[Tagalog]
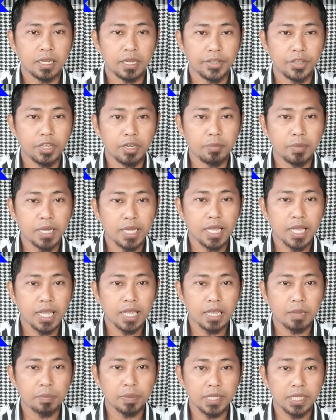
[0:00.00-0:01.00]
Ngayon mga
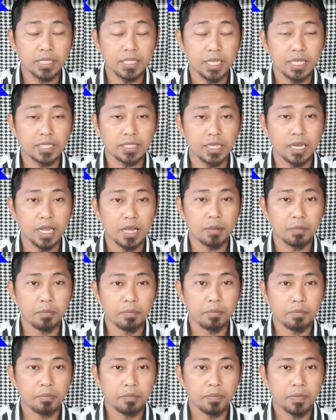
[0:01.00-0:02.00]
kapatid sa
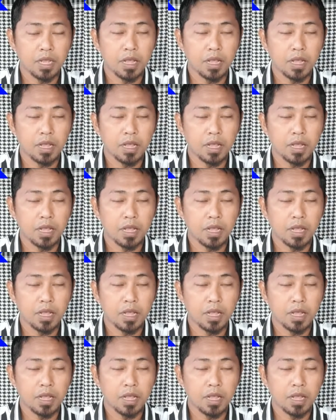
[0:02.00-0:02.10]
Islam,